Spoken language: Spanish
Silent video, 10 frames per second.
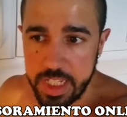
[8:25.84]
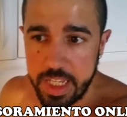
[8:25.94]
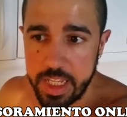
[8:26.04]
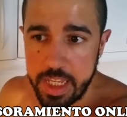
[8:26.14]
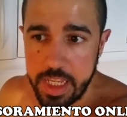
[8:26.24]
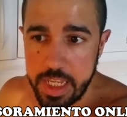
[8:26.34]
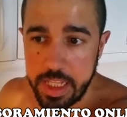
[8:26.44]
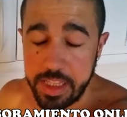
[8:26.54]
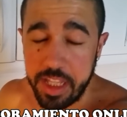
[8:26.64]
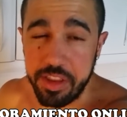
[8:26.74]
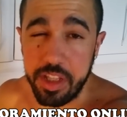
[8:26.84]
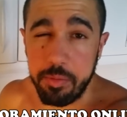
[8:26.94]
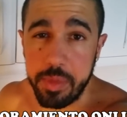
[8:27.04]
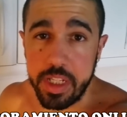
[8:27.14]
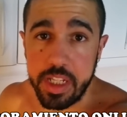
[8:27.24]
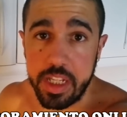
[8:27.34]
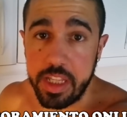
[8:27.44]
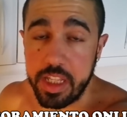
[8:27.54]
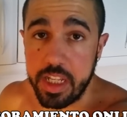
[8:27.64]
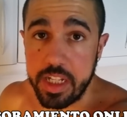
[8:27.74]
Y decidme
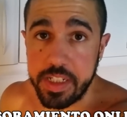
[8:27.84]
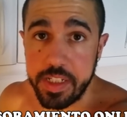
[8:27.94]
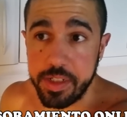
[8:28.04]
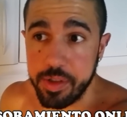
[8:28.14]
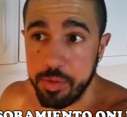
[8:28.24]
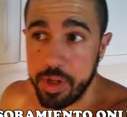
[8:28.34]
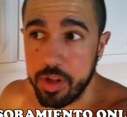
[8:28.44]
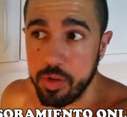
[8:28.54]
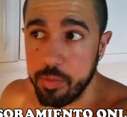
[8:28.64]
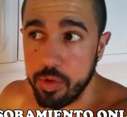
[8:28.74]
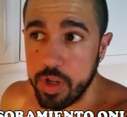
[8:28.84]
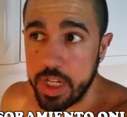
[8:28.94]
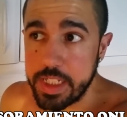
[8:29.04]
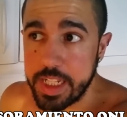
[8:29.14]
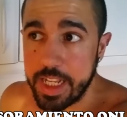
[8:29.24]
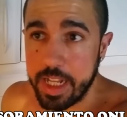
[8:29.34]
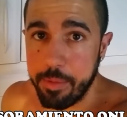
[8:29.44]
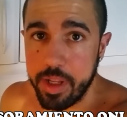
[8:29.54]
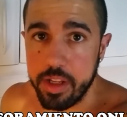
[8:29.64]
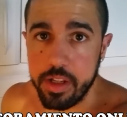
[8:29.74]
ideas sobre cómo queréis que
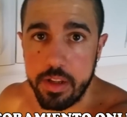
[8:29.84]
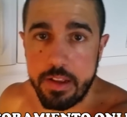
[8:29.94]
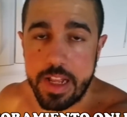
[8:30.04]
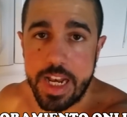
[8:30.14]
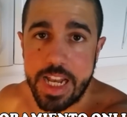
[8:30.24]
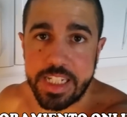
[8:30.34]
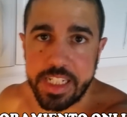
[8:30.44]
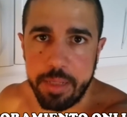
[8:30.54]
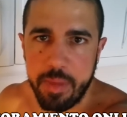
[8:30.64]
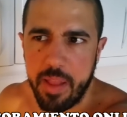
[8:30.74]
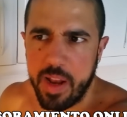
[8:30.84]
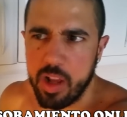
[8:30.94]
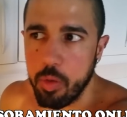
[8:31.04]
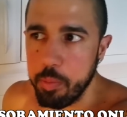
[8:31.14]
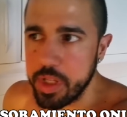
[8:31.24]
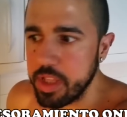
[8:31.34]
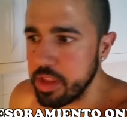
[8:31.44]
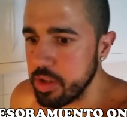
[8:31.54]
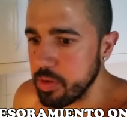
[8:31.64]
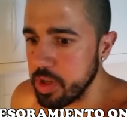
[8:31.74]
grabe la semana de la
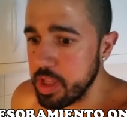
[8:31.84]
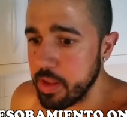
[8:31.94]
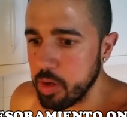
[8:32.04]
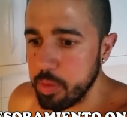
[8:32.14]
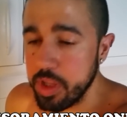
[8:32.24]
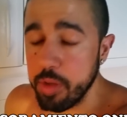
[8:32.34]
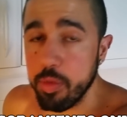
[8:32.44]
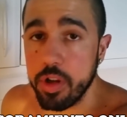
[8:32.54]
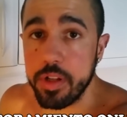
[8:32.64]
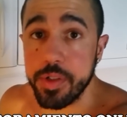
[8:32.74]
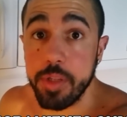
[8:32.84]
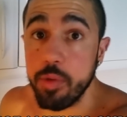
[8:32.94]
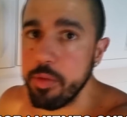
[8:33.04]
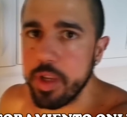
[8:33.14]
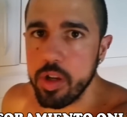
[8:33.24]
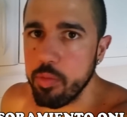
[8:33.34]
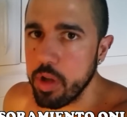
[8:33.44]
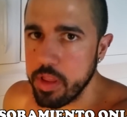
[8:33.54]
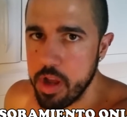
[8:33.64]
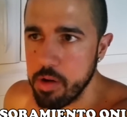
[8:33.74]
competición, el día de la competición, porque no sé muy bien
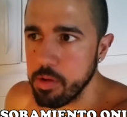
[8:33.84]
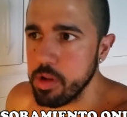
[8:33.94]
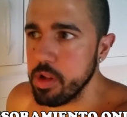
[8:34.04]
cómo hacerlo